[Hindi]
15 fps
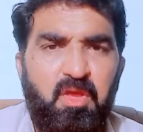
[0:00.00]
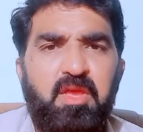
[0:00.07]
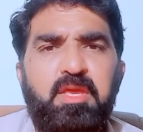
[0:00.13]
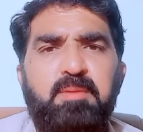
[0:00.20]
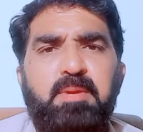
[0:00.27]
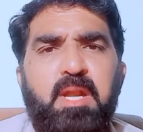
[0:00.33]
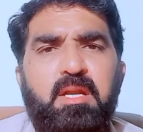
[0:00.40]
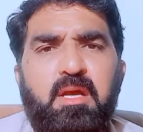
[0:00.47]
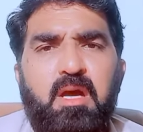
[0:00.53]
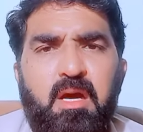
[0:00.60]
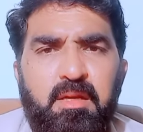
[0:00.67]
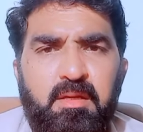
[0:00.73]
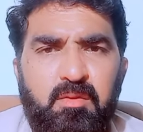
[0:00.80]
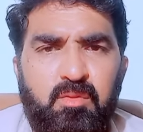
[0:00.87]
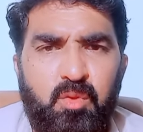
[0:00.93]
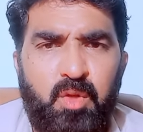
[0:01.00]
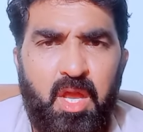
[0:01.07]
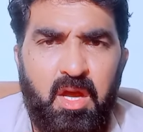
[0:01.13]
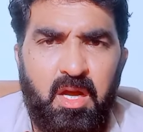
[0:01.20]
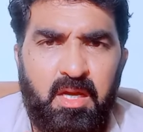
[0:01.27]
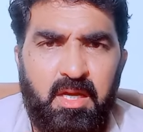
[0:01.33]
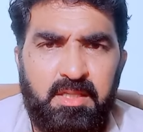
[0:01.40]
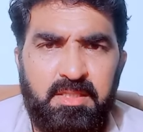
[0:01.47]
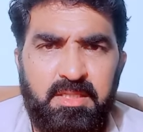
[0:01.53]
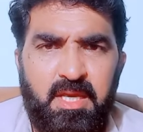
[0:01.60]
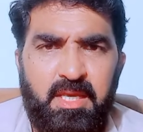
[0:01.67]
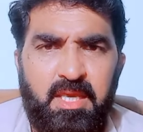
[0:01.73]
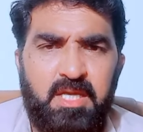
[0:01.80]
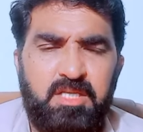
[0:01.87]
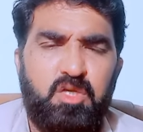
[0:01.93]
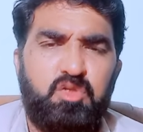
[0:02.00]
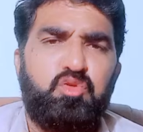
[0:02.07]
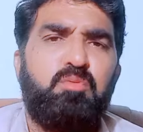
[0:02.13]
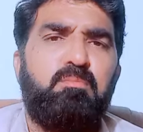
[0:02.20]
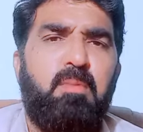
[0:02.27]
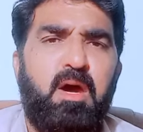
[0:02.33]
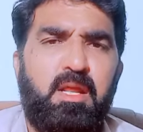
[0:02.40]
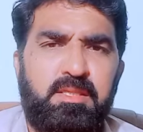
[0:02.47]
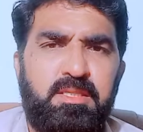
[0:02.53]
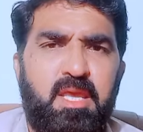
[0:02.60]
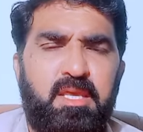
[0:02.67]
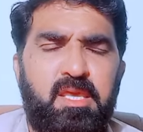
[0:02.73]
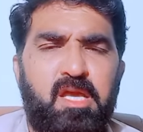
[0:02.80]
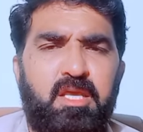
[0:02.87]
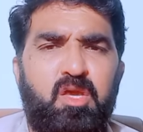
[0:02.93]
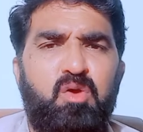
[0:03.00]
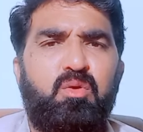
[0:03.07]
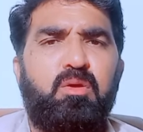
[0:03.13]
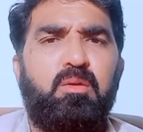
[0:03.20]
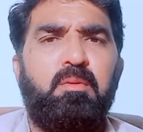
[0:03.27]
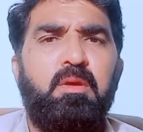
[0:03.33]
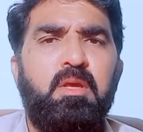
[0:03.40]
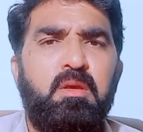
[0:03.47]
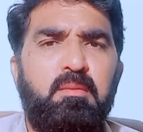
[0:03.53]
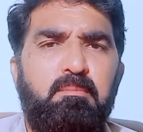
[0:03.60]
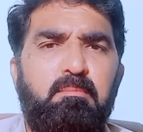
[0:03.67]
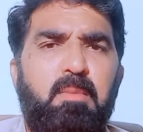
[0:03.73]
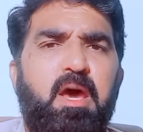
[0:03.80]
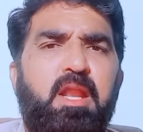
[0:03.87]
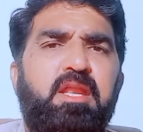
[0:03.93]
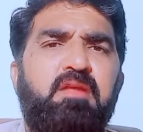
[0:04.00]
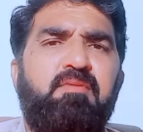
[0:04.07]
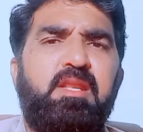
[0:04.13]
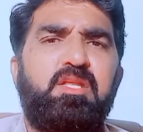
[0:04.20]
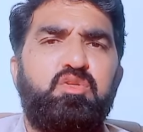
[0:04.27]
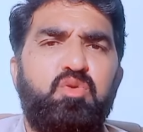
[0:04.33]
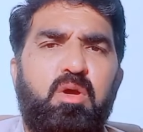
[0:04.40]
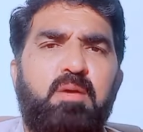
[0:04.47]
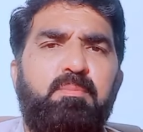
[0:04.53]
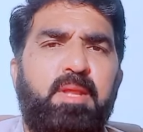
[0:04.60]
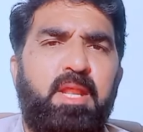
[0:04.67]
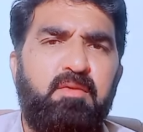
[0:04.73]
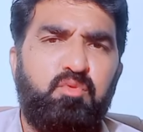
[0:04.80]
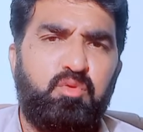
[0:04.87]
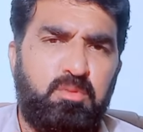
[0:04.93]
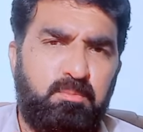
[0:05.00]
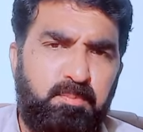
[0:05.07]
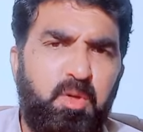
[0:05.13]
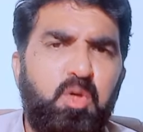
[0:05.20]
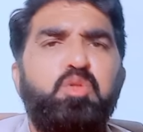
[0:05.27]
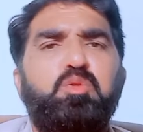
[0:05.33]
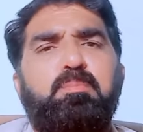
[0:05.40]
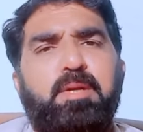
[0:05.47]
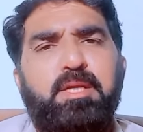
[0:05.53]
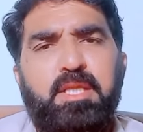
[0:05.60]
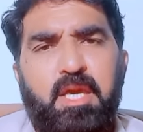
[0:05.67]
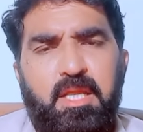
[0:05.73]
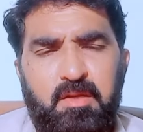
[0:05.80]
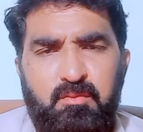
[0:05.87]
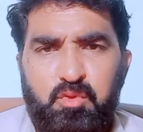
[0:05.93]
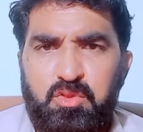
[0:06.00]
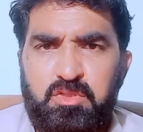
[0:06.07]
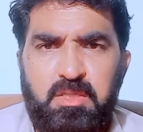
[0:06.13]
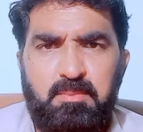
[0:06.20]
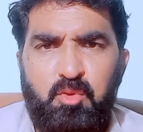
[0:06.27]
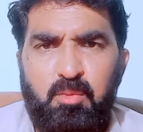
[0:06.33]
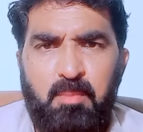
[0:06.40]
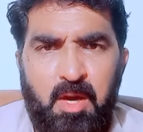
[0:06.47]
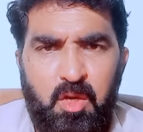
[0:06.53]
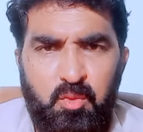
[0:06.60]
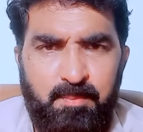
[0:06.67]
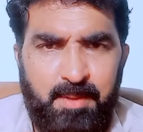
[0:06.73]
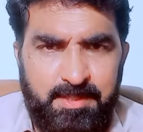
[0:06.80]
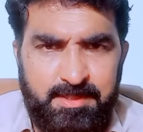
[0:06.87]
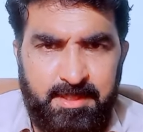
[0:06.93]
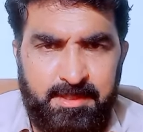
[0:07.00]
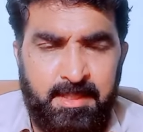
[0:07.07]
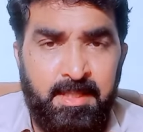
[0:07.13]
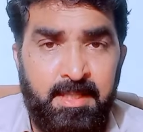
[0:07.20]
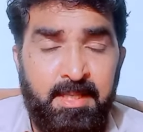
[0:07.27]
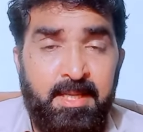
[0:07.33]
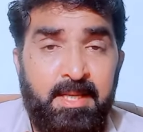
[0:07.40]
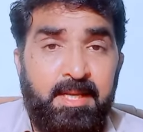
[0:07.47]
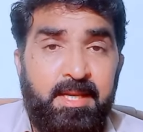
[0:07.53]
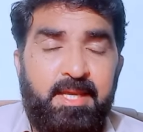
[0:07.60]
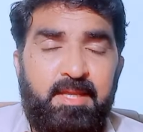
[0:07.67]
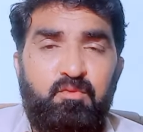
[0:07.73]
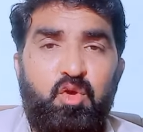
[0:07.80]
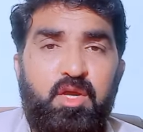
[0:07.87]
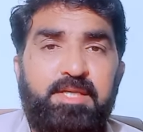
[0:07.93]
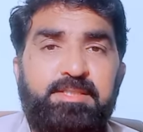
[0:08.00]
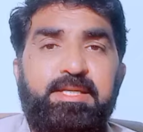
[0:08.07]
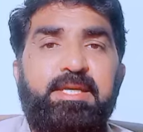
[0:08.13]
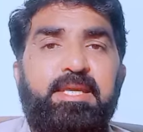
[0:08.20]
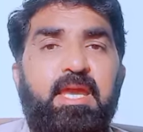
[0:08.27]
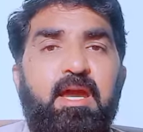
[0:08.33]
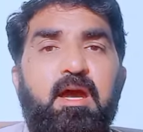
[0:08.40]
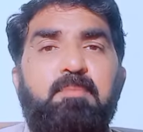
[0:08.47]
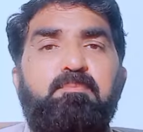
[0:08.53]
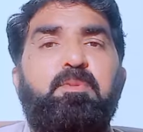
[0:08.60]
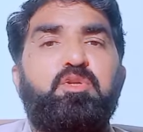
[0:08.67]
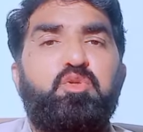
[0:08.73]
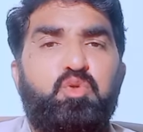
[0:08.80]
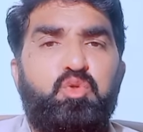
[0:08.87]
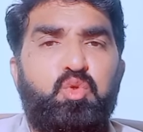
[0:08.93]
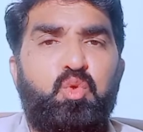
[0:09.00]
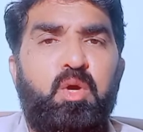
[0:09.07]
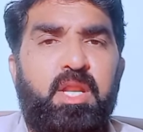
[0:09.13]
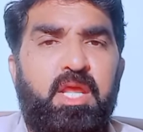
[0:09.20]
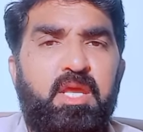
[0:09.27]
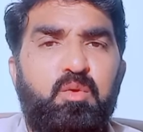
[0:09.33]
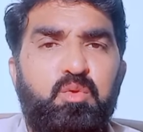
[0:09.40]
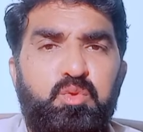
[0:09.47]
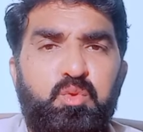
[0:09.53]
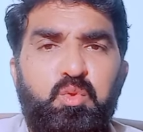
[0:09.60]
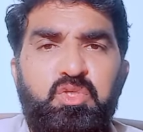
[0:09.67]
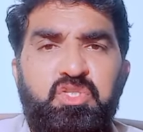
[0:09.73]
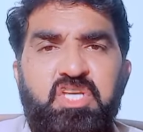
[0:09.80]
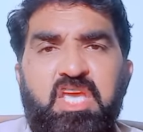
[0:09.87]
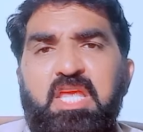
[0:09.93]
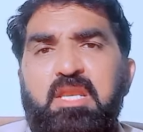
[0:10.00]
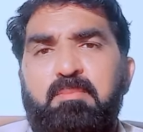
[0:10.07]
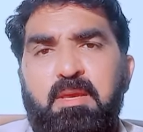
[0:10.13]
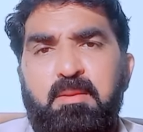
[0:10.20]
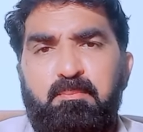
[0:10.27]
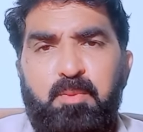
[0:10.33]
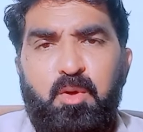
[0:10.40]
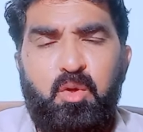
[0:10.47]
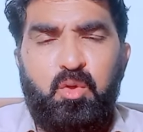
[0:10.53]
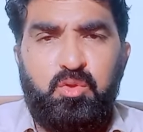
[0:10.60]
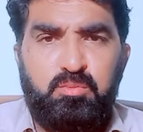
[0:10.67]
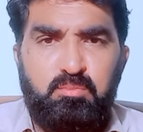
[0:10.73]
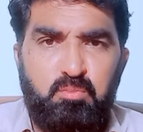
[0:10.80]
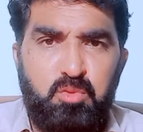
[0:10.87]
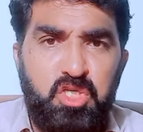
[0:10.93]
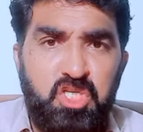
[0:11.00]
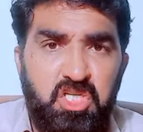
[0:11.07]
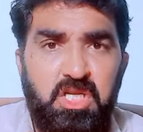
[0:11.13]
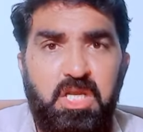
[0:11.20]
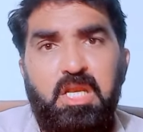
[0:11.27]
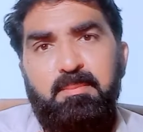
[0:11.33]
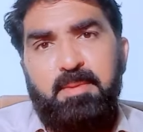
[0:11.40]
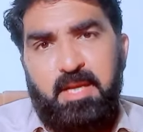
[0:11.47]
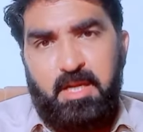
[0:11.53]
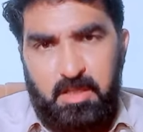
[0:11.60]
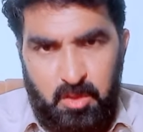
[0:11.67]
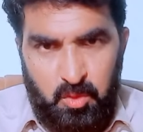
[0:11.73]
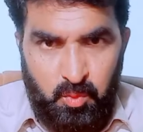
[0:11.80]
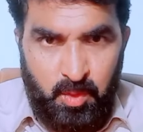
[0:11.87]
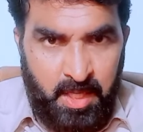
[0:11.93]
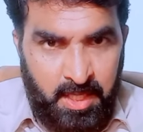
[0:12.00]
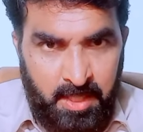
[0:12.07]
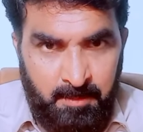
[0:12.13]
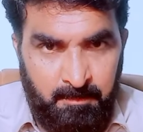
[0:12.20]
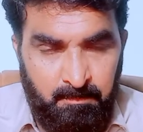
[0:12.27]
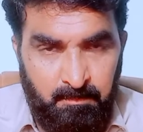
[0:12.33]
इमरान खान को रिहा कर दिया गया या उसको मार दिया गया क्योंकि मारने वाली जो खबर है वो तो बहुत बड़ी है ना वो तो सबको मालूम पड़ जाता लेकिन वो कहते हैं कि आपका जो शोहर है उसको जेल में बहुत मुश्किल में रखा हुआ है